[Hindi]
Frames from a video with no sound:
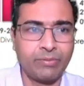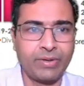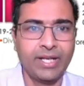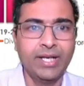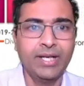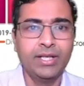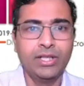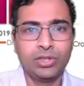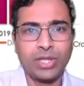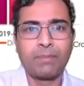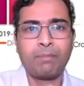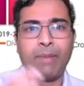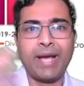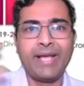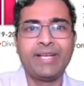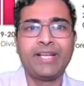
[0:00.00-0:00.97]
तो एक
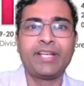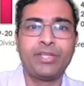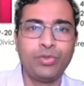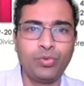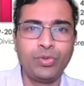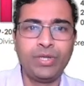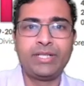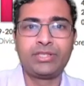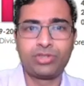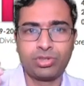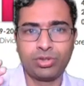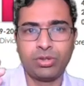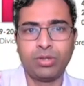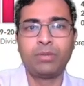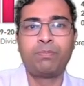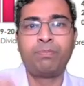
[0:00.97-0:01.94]
माइनर यूनिट
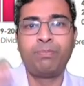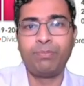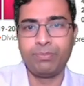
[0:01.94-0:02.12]
uh,